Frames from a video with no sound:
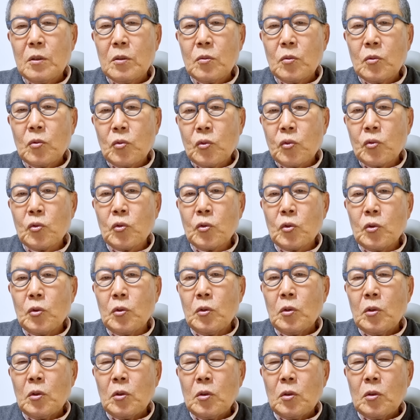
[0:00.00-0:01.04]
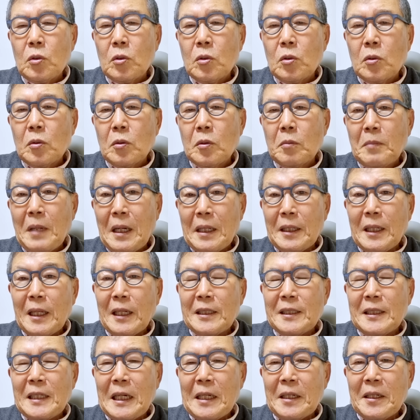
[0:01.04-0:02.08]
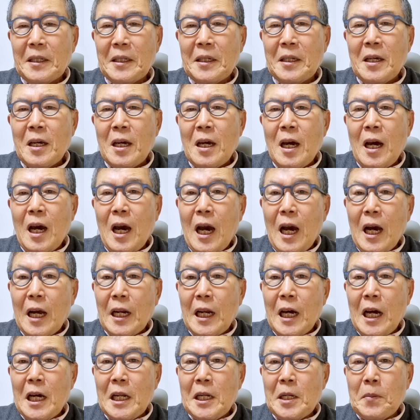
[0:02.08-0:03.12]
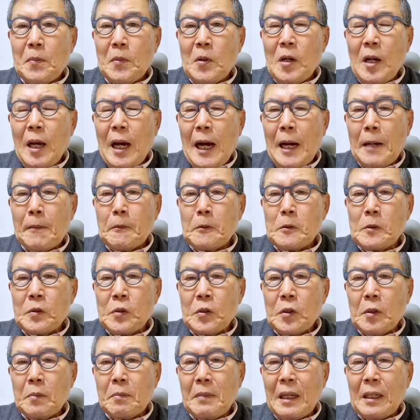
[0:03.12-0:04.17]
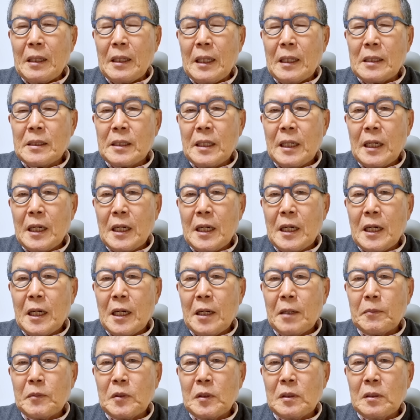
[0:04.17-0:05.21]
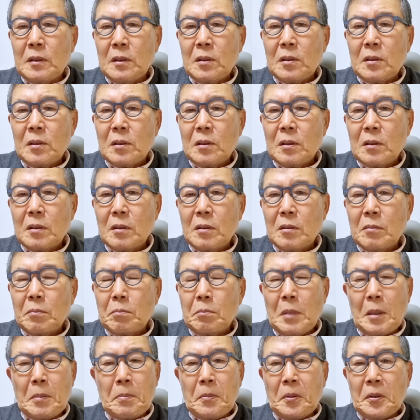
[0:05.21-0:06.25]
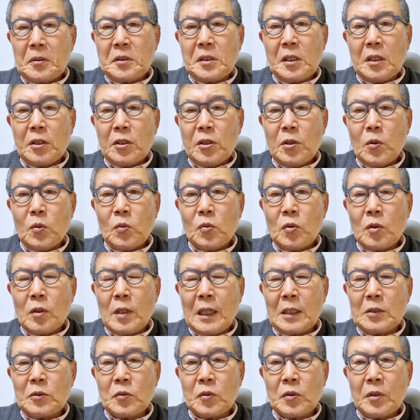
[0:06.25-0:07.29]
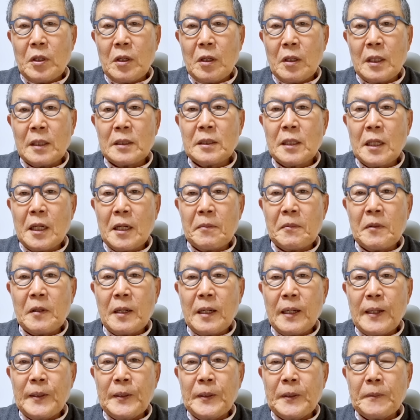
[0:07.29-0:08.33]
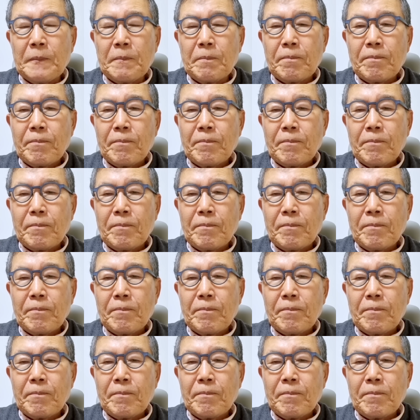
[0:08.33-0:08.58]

누구를 만나느냐인데 하나님을 아버지로 만난 사람은 몇 퍼센트의 운을 가지고 태어난 사람일까요?